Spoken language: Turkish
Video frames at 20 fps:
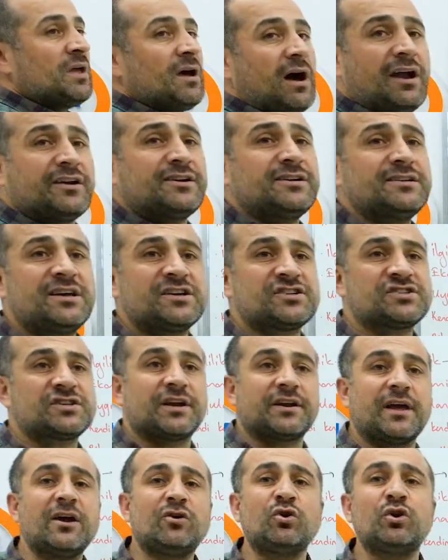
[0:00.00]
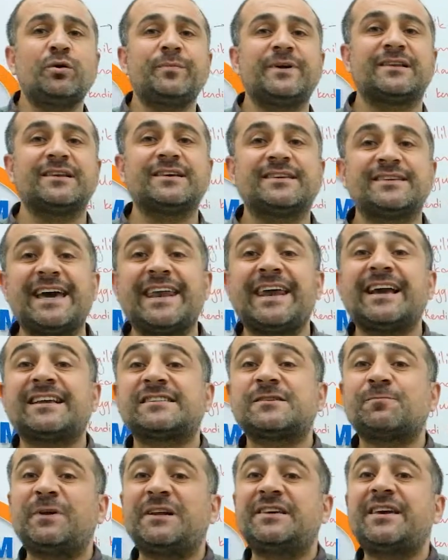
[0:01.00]
Arkadaşlar ekonomiklik
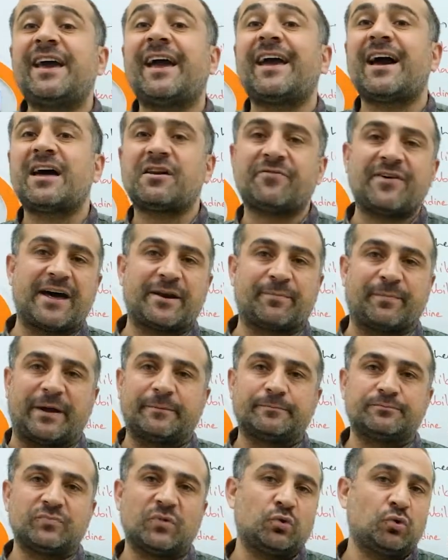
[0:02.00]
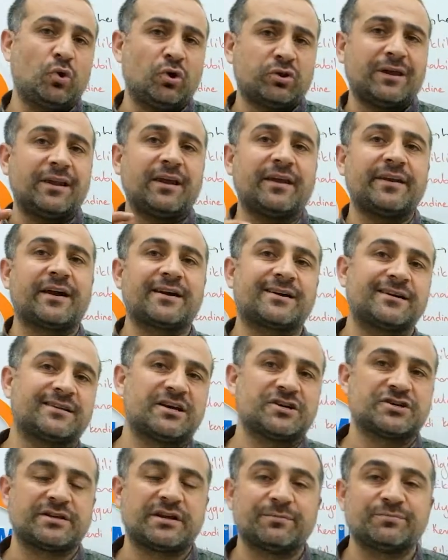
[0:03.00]
gereksiz bilgiye yer verme. Not alan
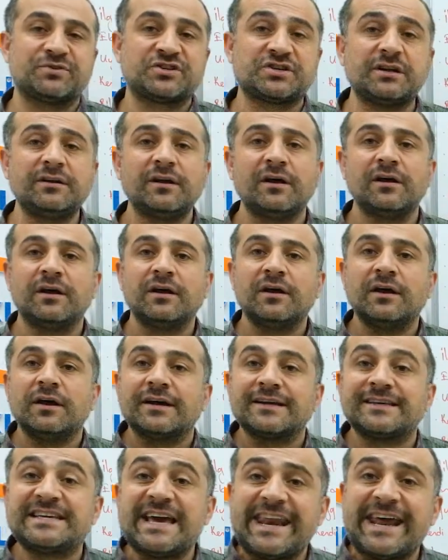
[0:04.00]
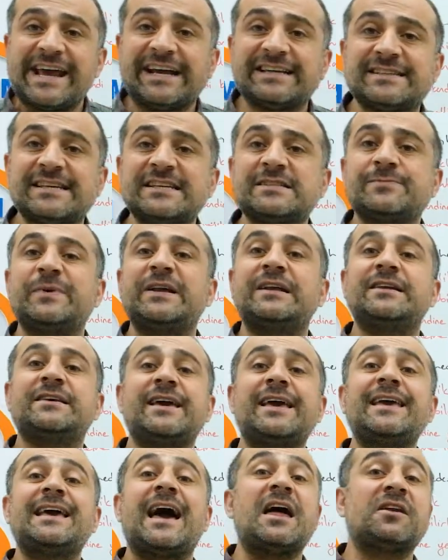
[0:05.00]
arkadaşlarım için gereksiz
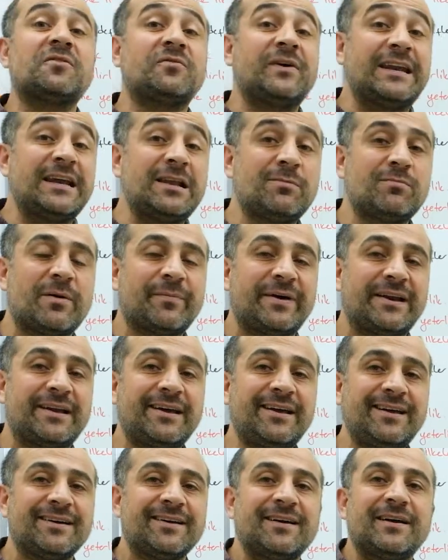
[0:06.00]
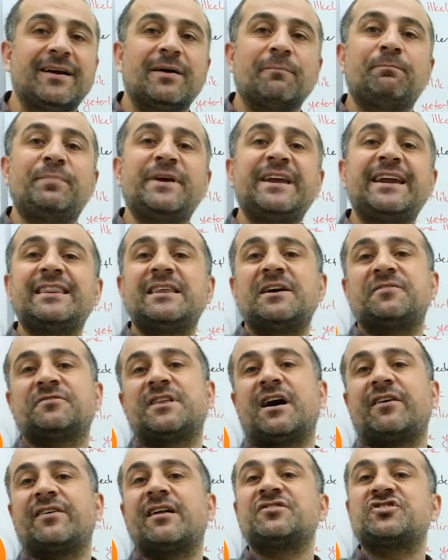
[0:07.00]
bilgiye yer verilmemeli. Bir hedef
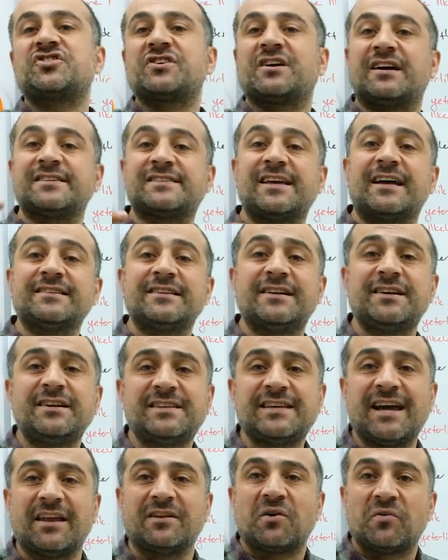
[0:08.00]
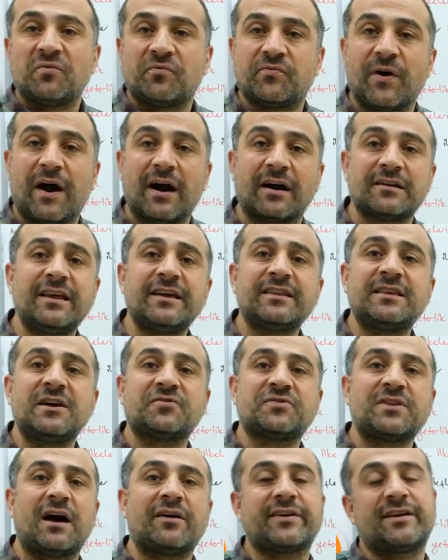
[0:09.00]
davranış kazandırırken farklı
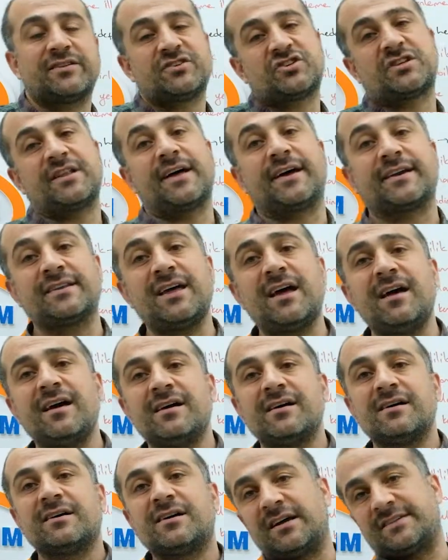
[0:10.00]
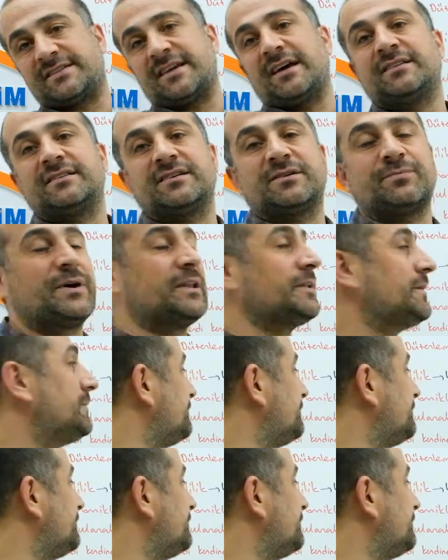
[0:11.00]
hedef davranışlar da kazandırmalı.